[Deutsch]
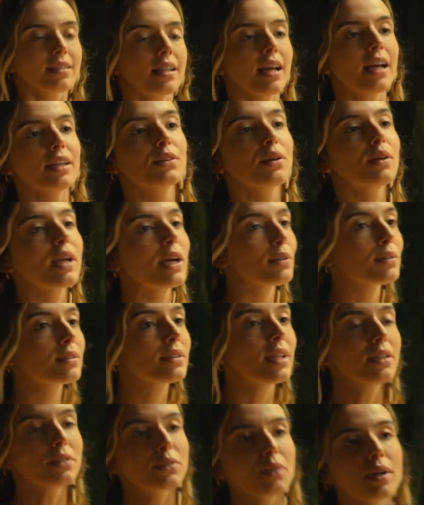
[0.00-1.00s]
Teto,
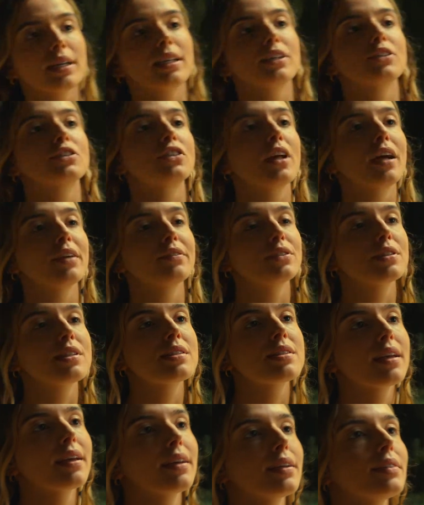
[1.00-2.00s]
ich möchte so sehr an
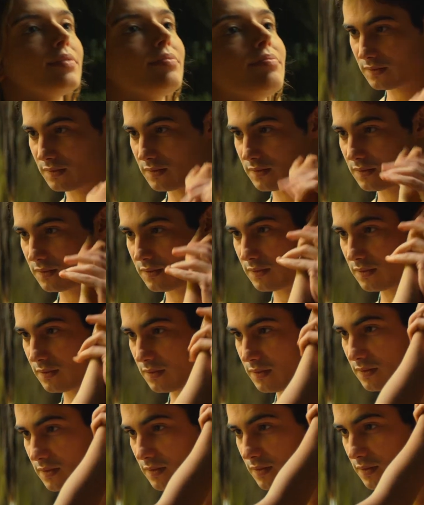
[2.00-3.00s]
dich glauben.
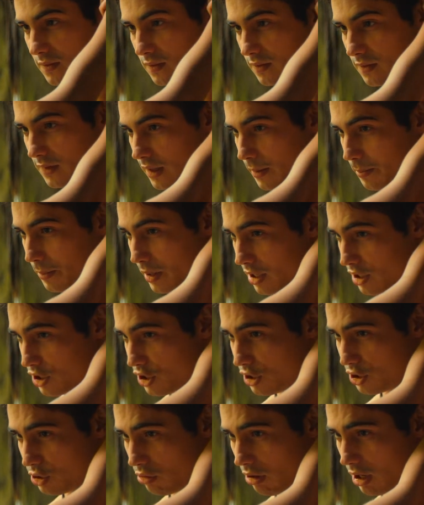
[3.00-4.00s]
Das habe
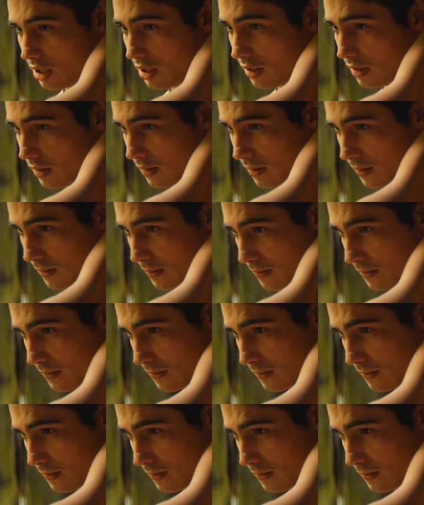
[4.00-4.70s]
ich hier gelernt.